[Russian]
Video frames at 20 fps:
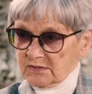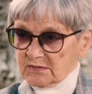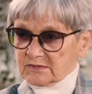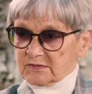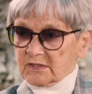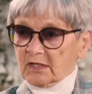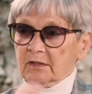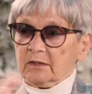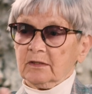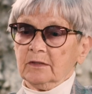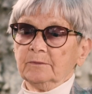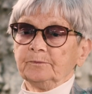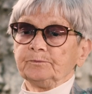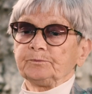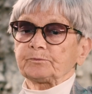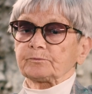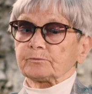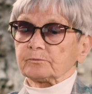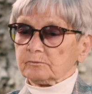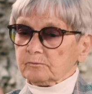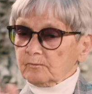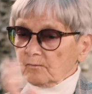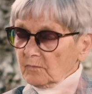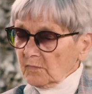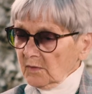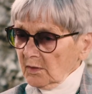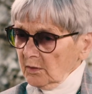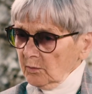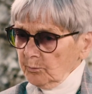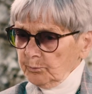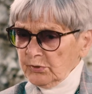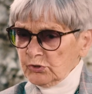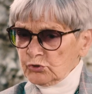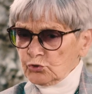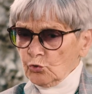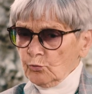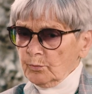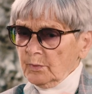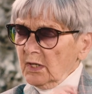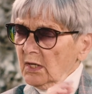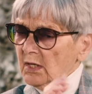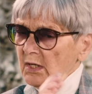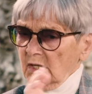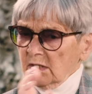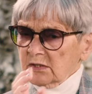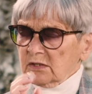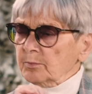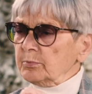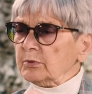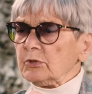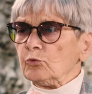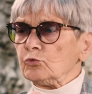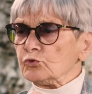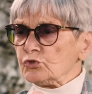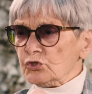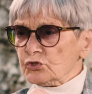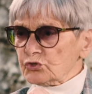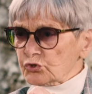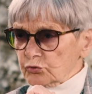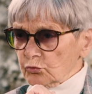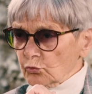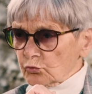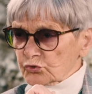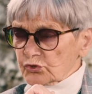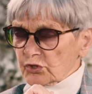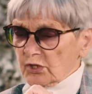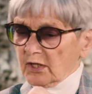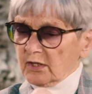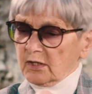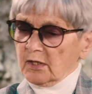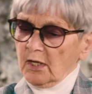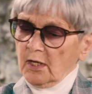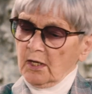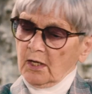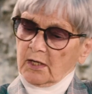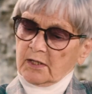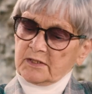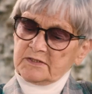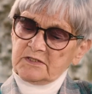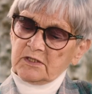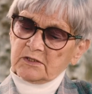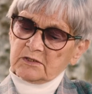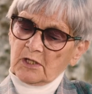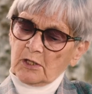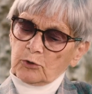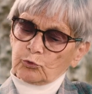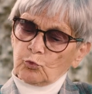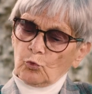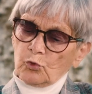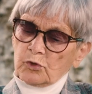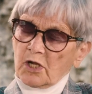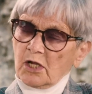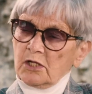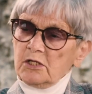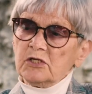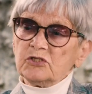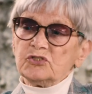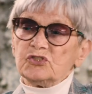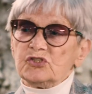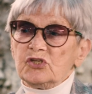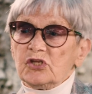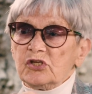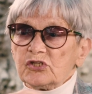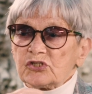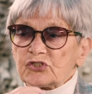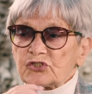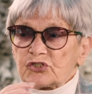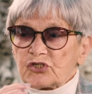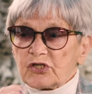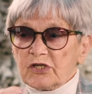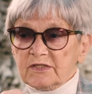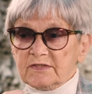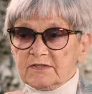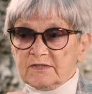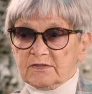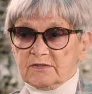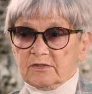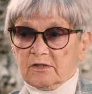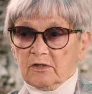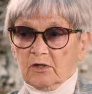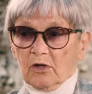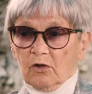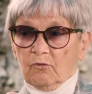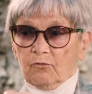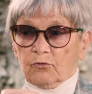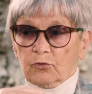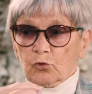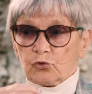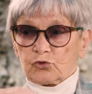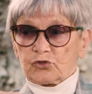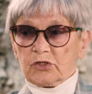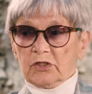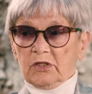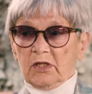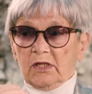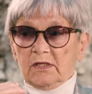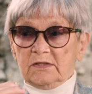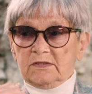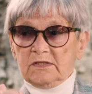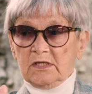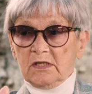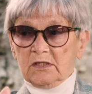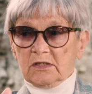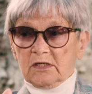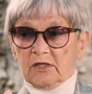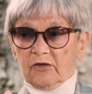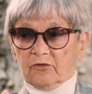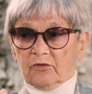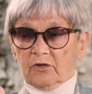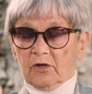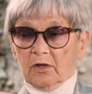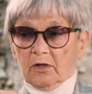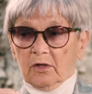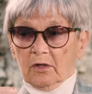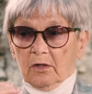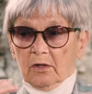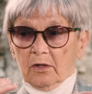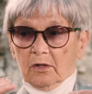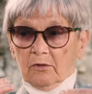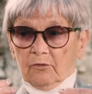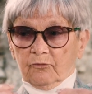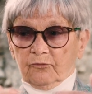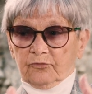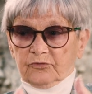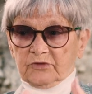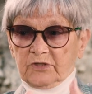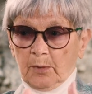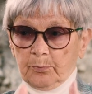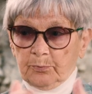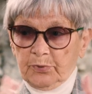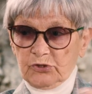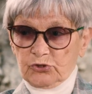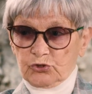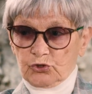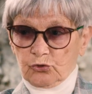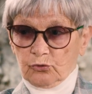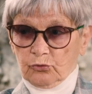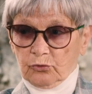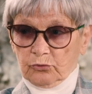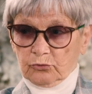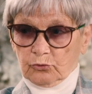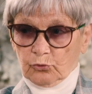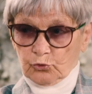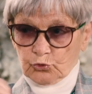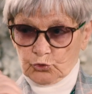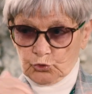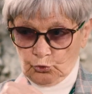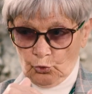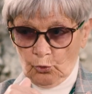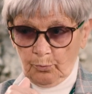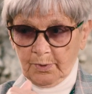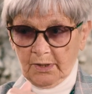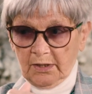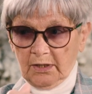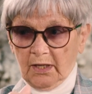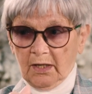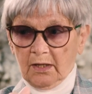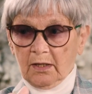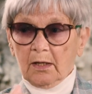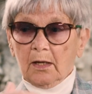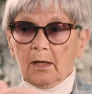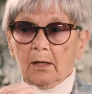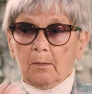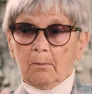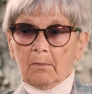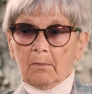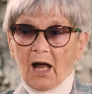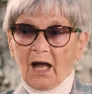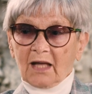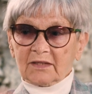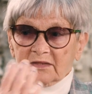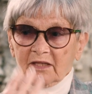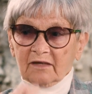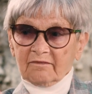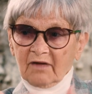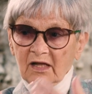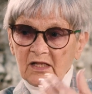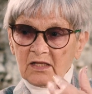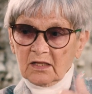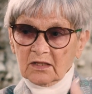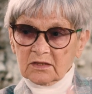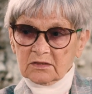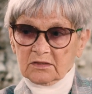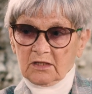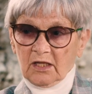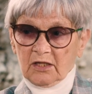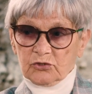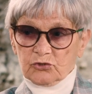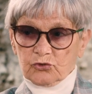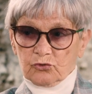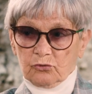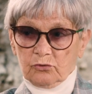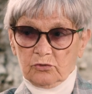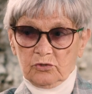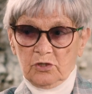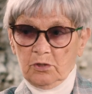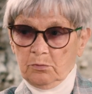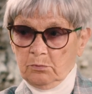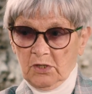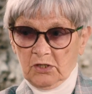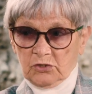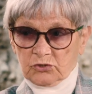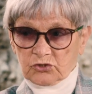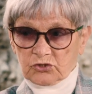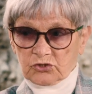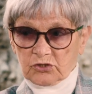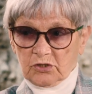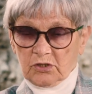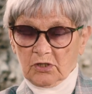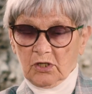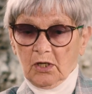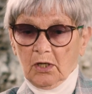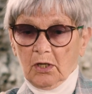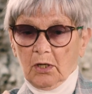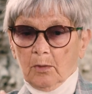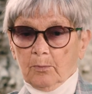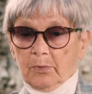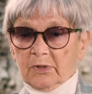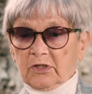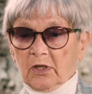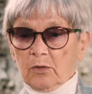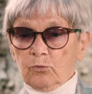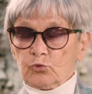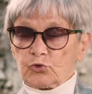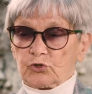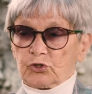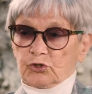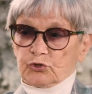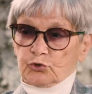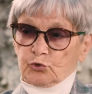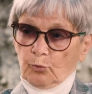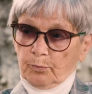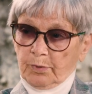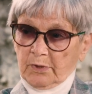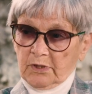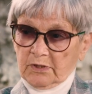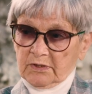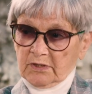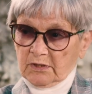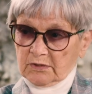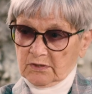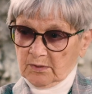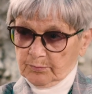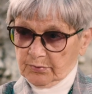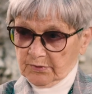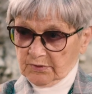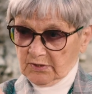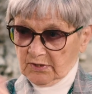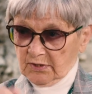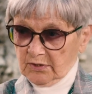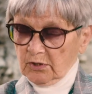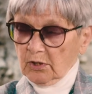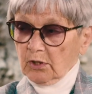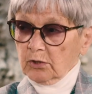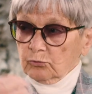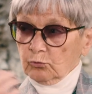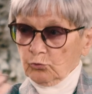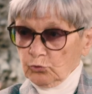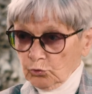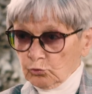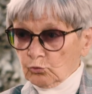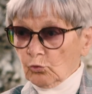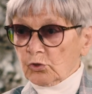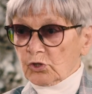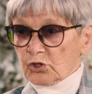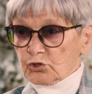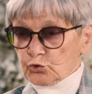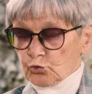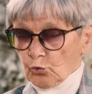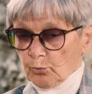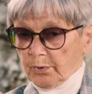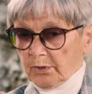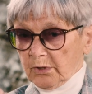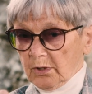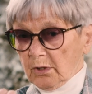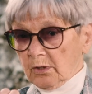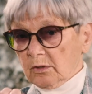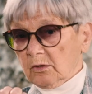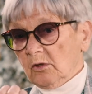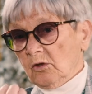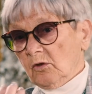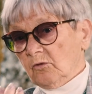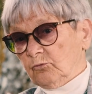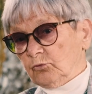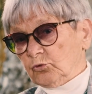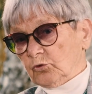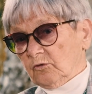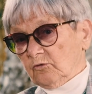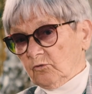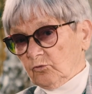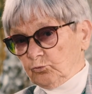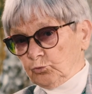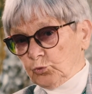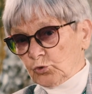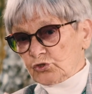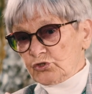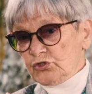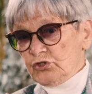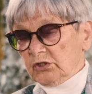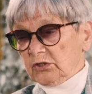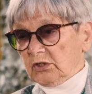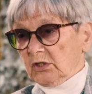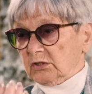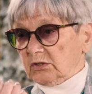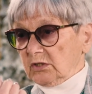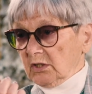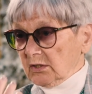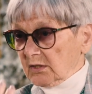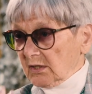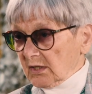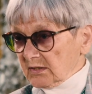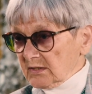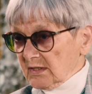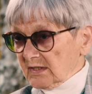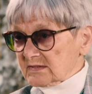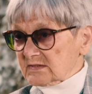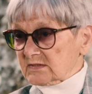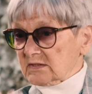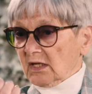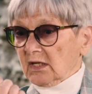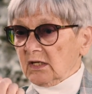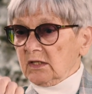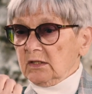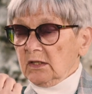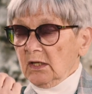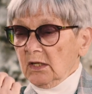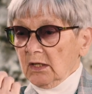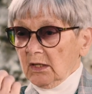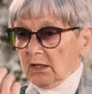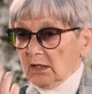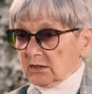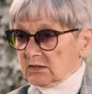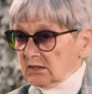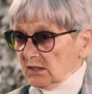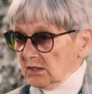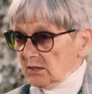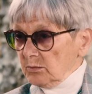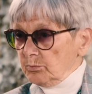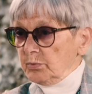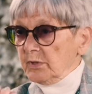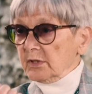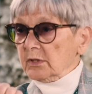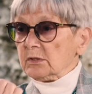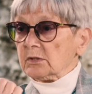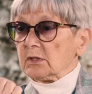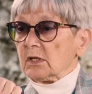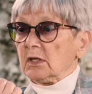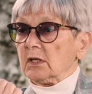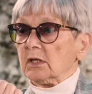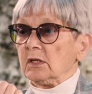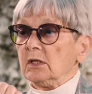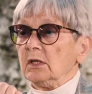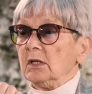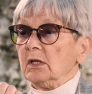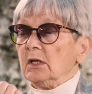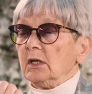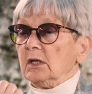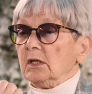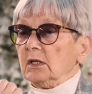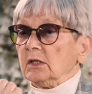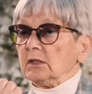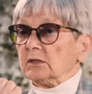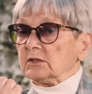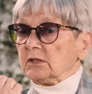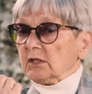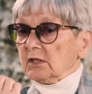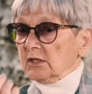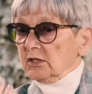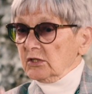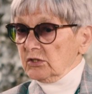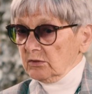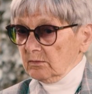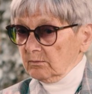ЕСАК, причем это было очень сложно. Где-то только лет через шесть вложенные деньги – в добычу соболя отдавали отдачу, не меньше. Потому что соболя надо было, ну не только соболя, э, пушнина это и горностай, это и белка, это